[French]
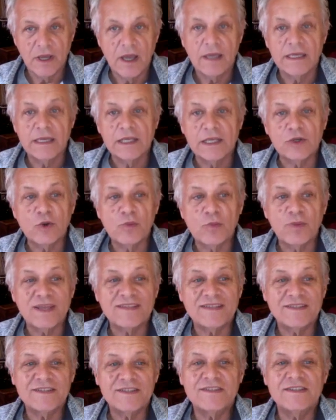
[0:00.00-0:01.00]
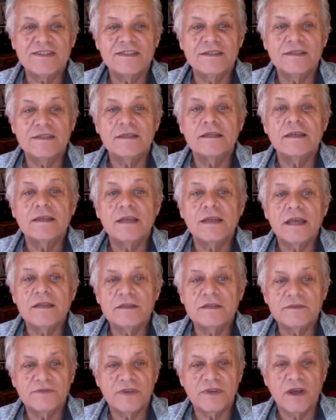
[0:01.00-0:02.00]
n'est que plasticité et
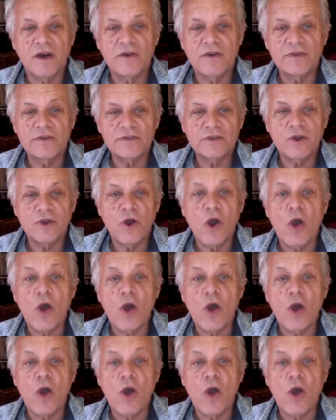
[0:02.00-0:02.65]
indifférence,